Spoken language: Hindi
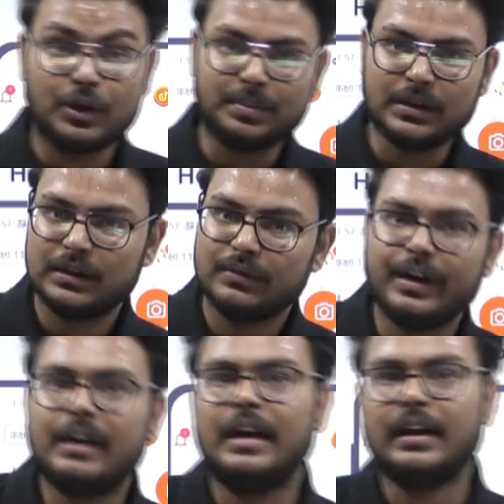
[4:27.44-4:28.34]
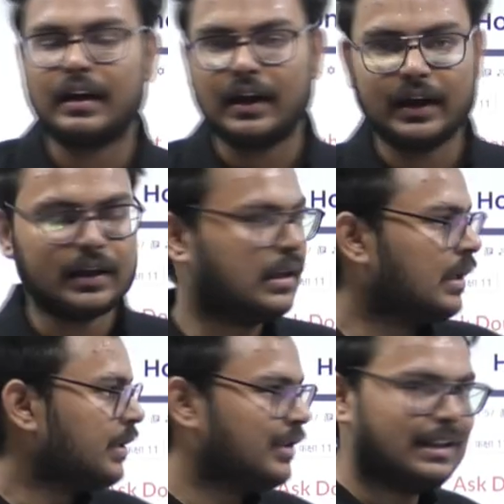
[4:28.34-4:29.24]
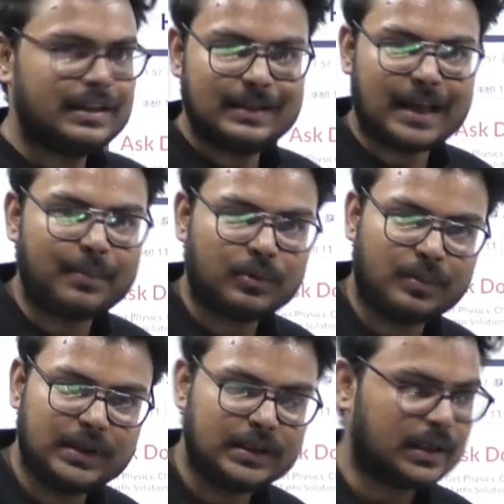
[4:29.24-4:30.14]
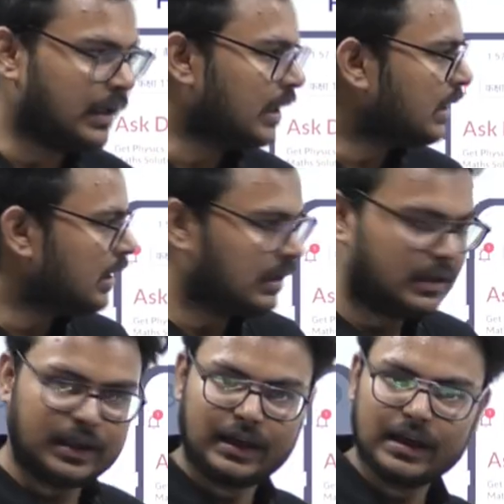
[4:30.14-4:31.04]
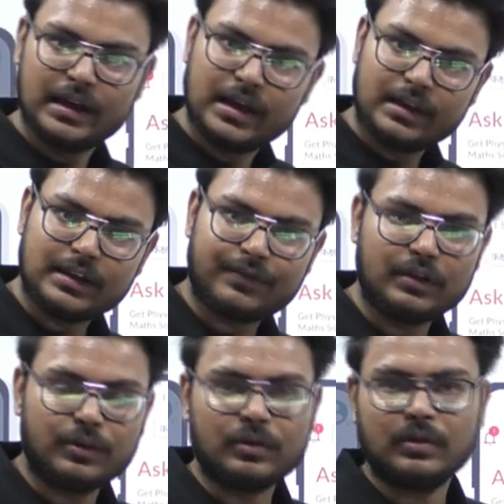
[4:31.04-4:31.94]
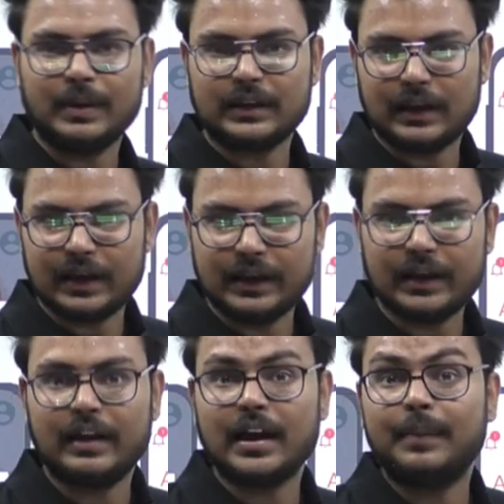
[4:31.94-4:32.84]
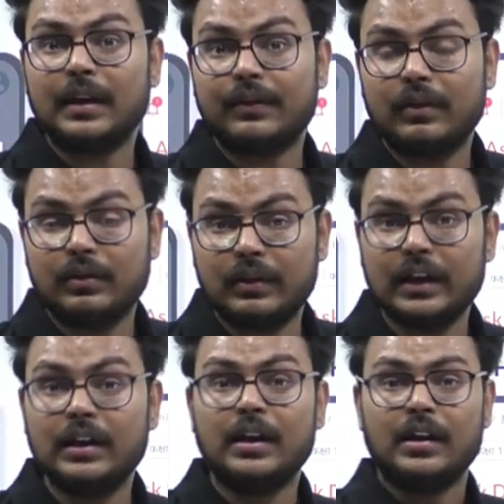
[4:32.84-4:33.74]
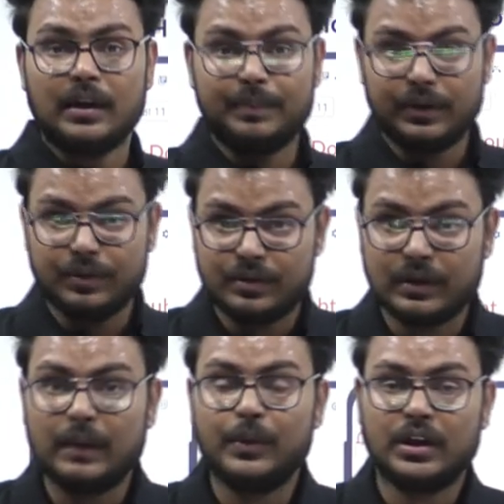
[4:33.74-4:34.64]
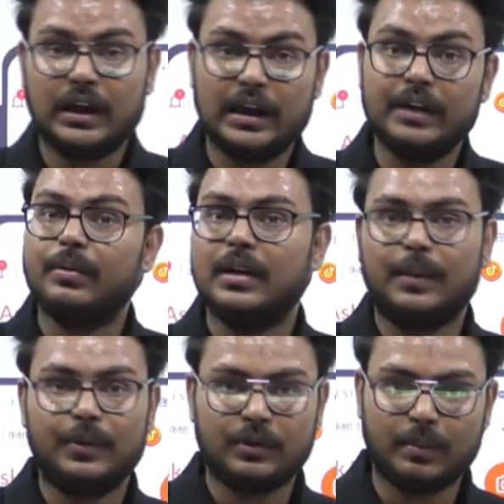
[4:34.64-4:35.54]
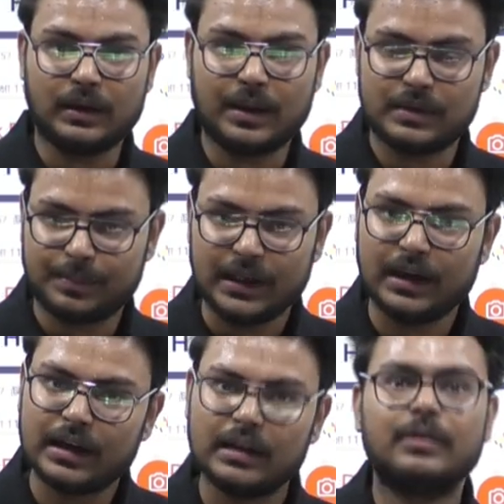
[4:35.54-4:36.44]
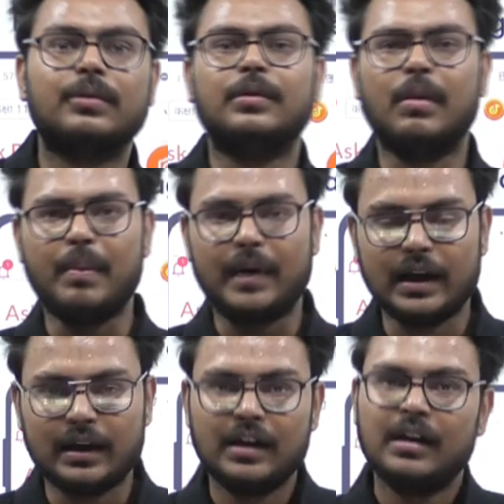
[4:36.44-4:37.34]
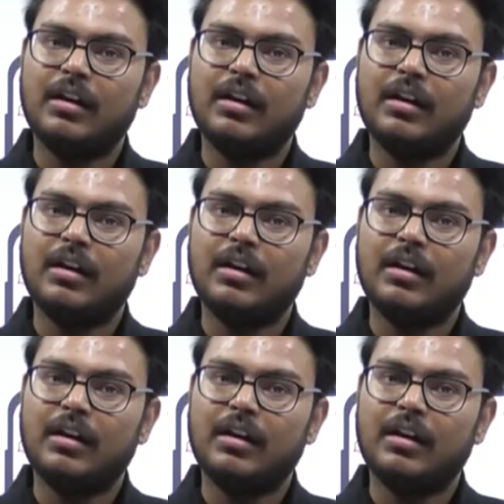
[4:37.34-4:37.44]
तो अब वेट नहीं करना है जल्दी से को अपडेट करिए ठीक है रेफरल कोड को पता लगाइए कि क्या आपका रेफरल कोड है अपने दोस्तों का एडमिशन कराएं क्योंकि आप लोग तो बहुत टाइम से पढ़ ही रहे हैं तो उनको भी पढ़ाएं